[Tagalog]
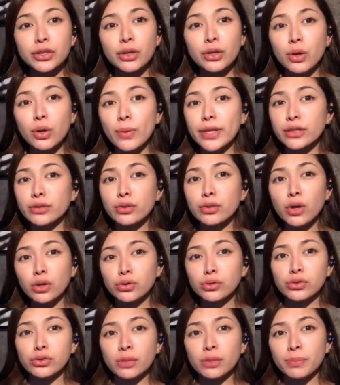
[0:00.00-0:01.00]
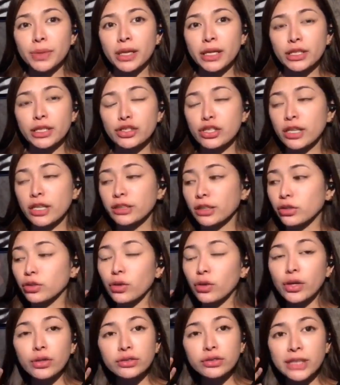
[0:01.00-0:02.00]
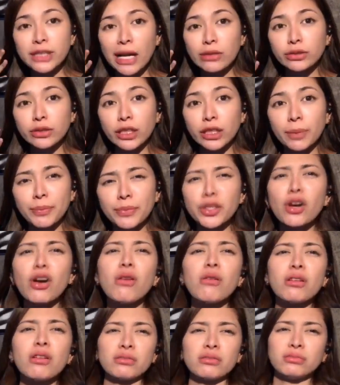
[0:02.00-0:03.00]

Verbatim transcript: nyo when you go to the beach at ito yung sound trip nyo,